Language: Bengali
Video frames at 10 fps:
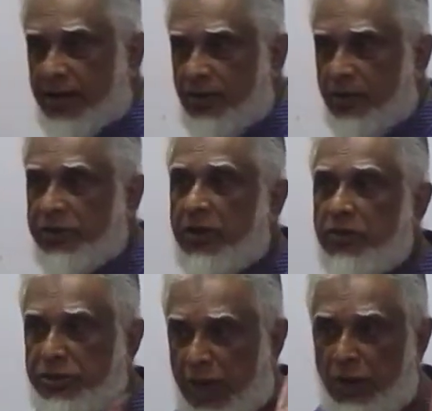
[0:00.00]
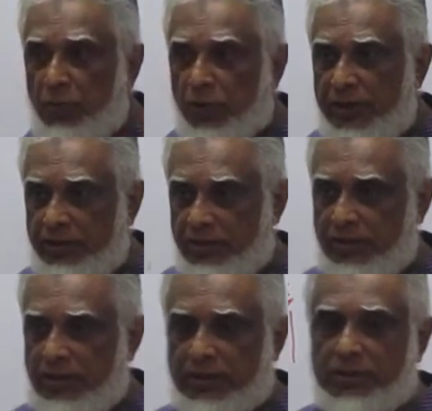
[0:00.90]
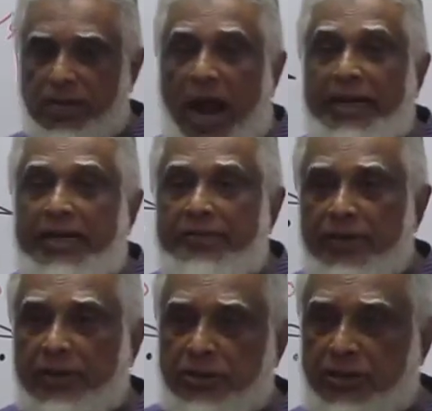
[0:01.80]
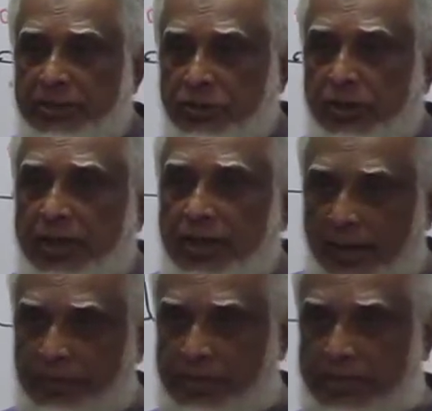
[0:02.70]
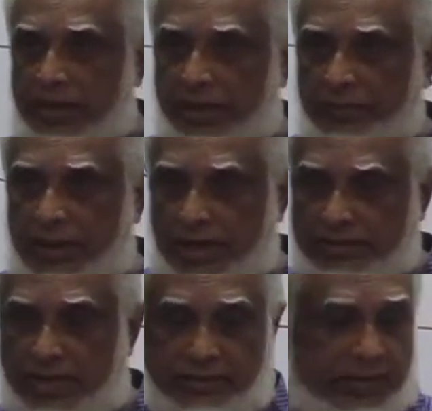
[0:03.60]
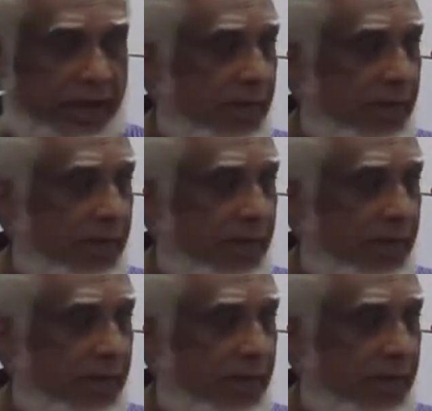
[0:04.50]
হলো সেটা হলো চার নম্বরের আইডেন্টিফিকেশনের জন্য আপনার এটা লাগবে আজলাসা